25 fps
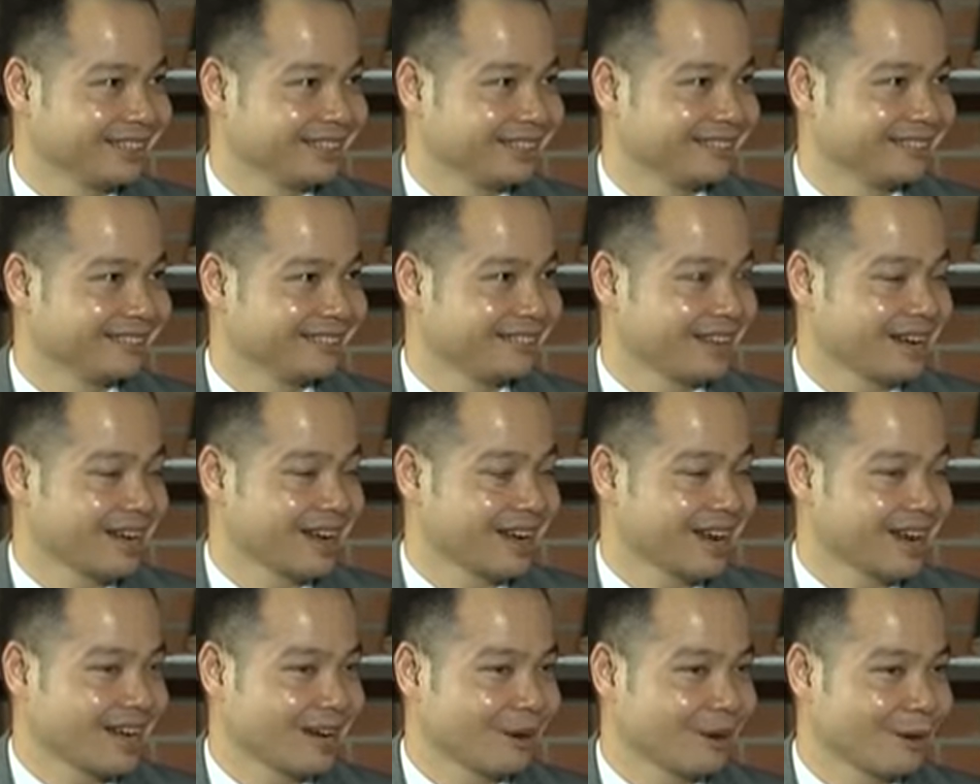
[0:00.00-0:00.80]

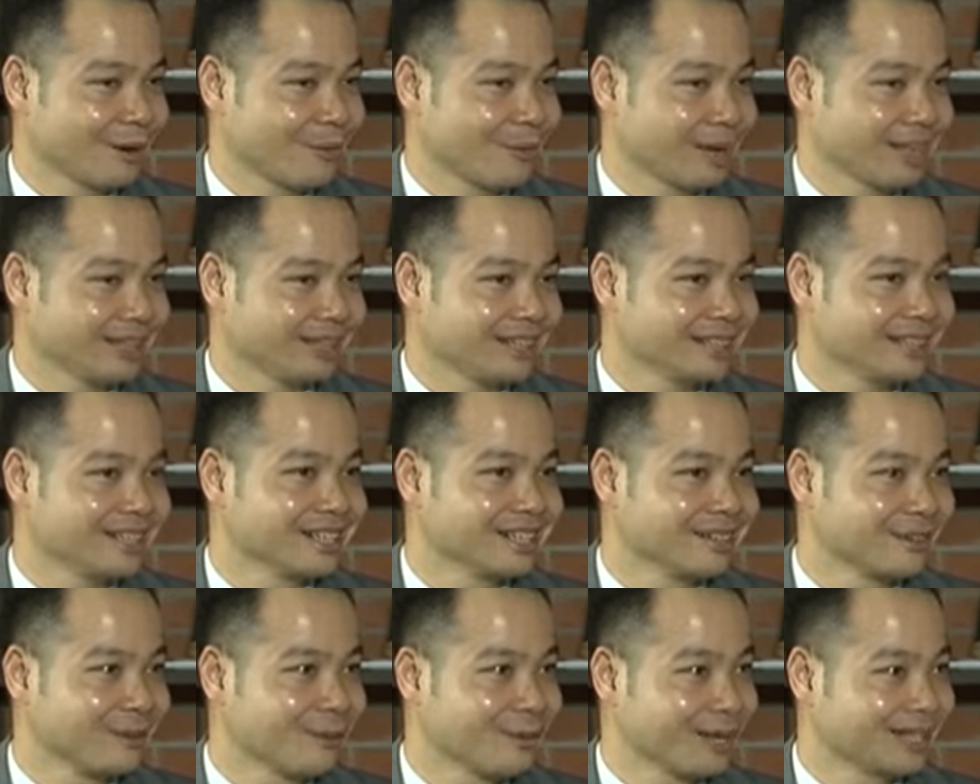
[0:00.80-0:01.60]
và có mặt tích cực,
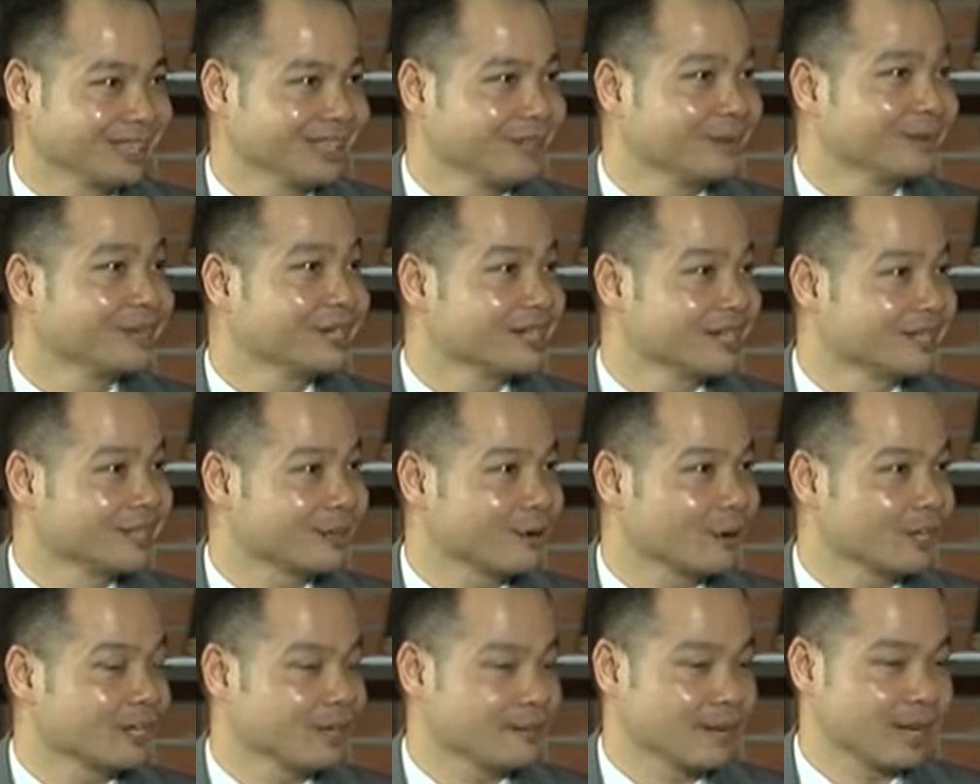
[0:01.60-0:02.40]
có mặt tiêu cực,
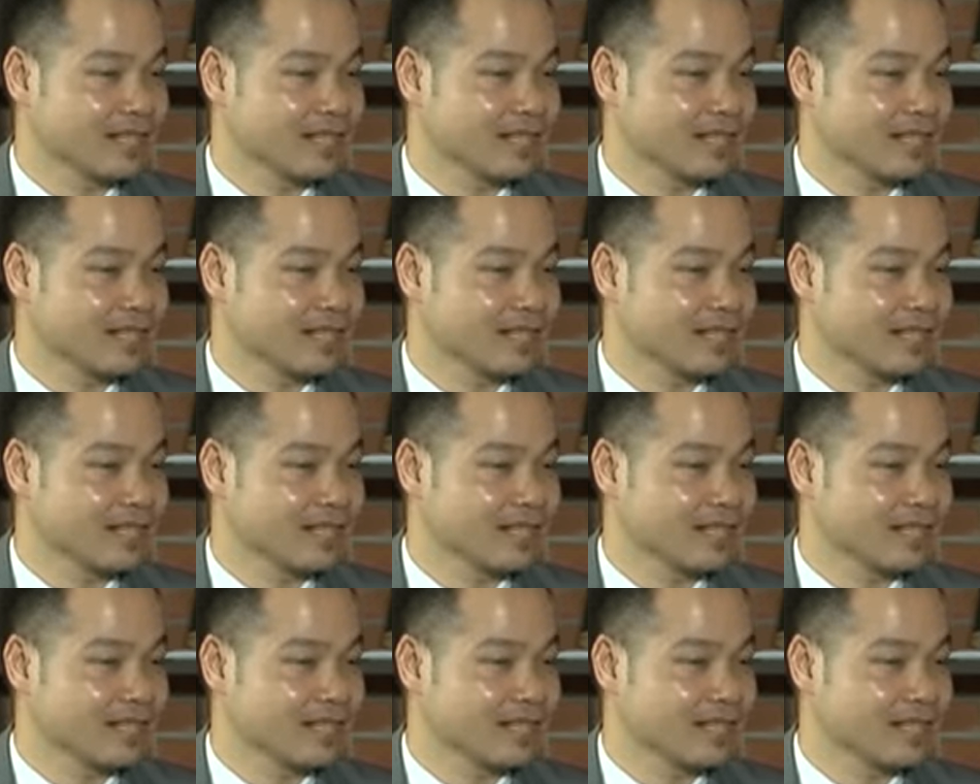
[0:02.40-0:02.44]
có những